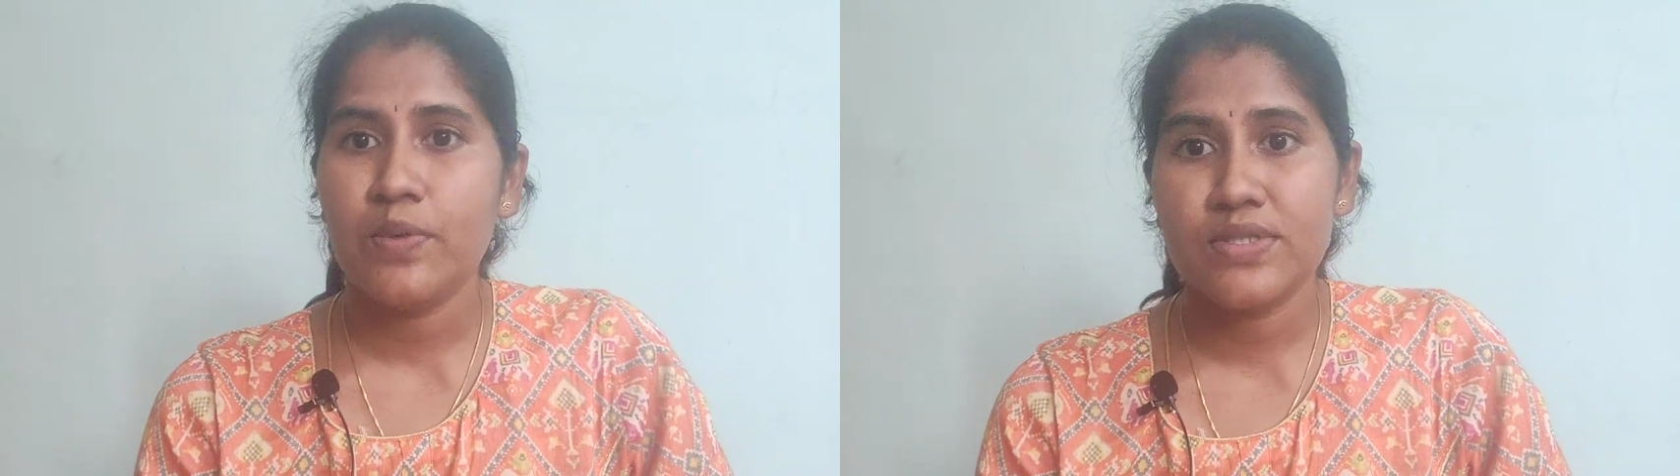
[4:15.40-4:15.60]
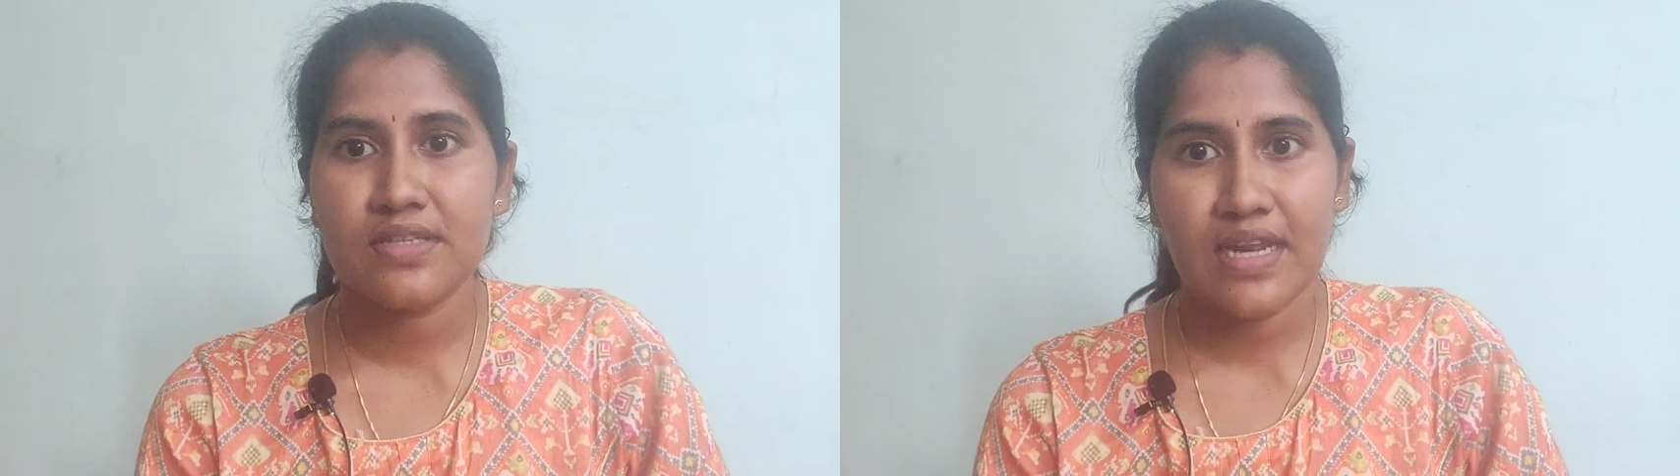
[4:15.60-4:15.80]

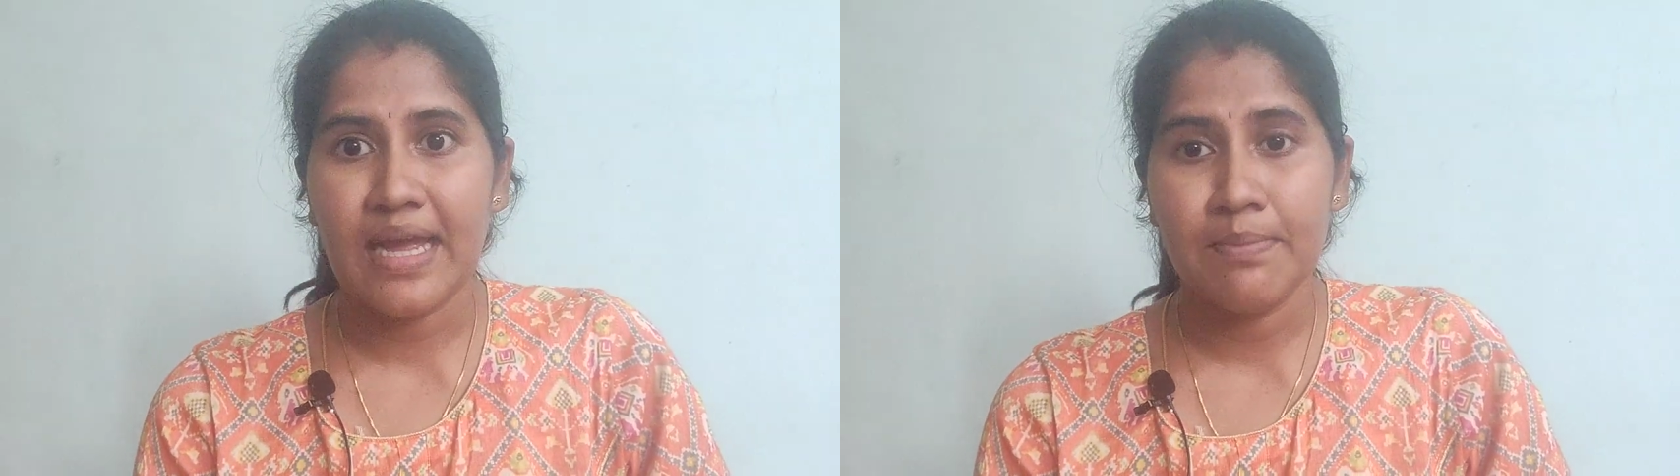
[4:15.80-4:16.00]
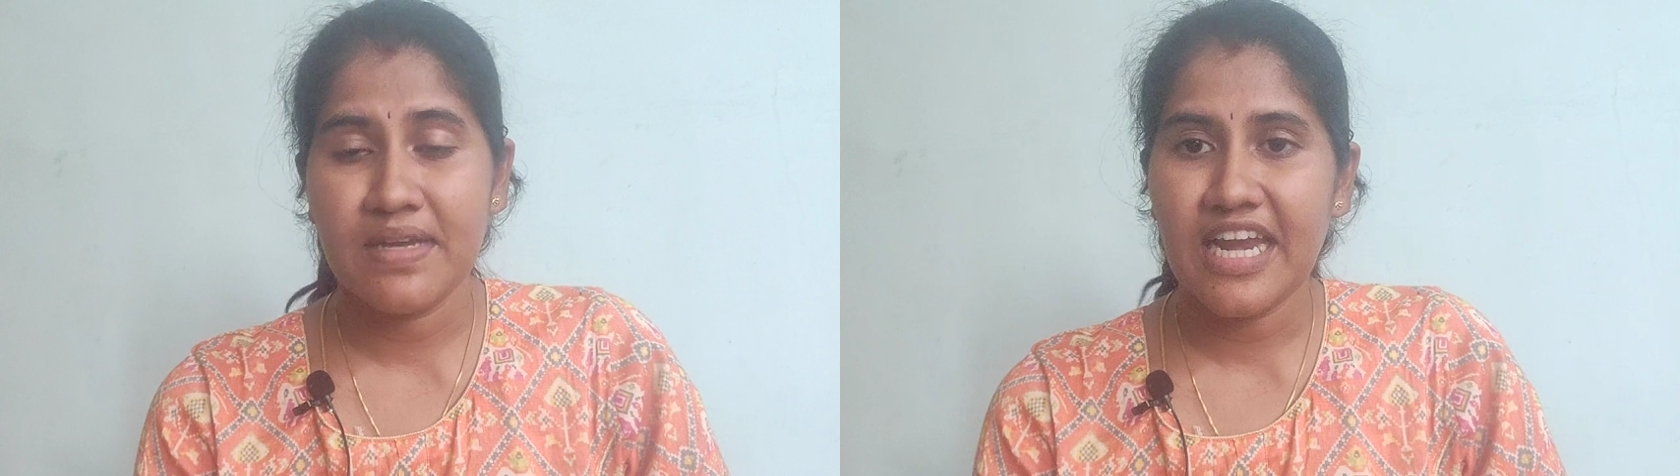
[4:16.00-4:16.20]
ஐ வாஸ்
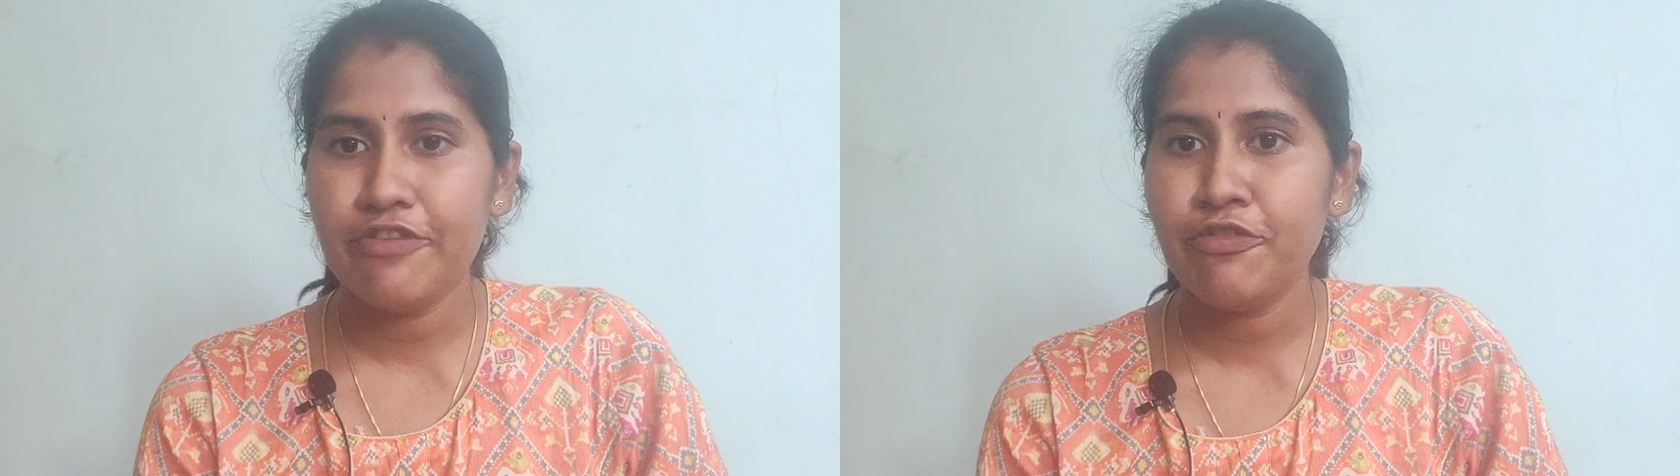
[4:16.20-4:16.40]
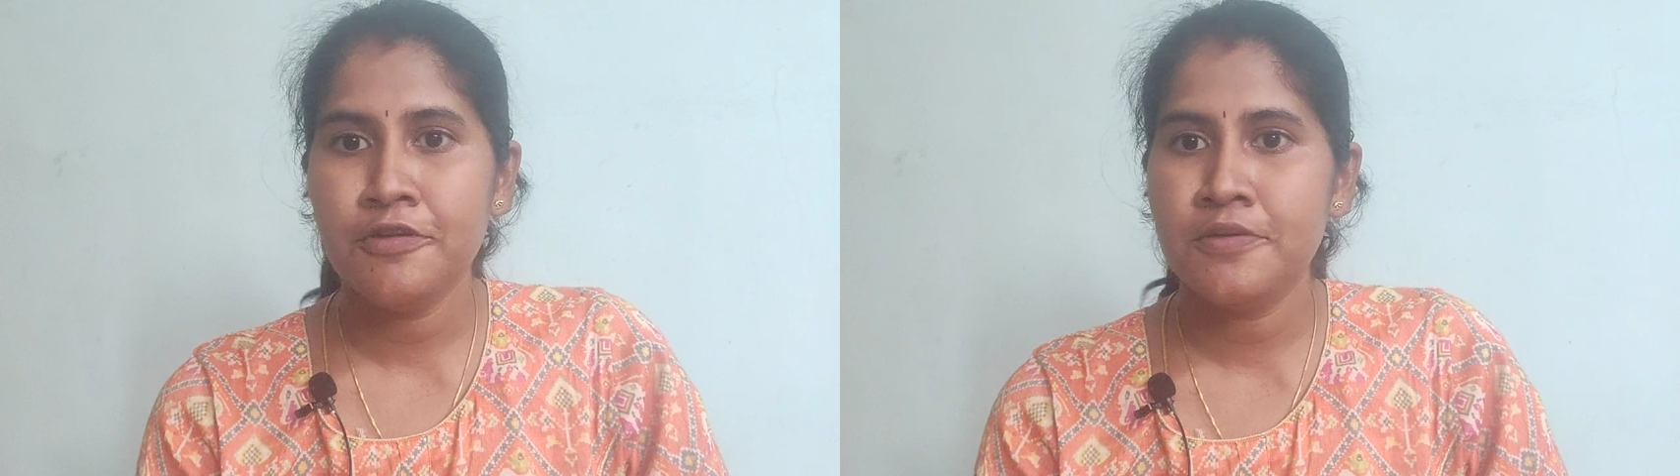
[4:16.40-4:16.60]
ஐ எம்
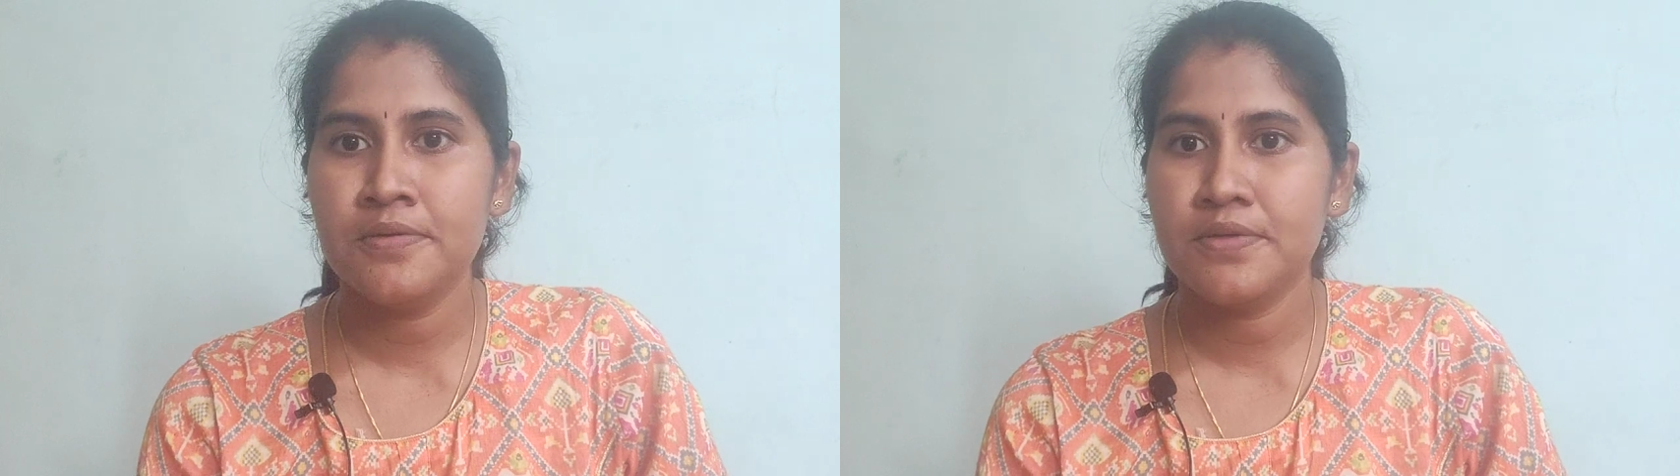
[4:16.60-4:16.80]
கிரேட்ஃபுல்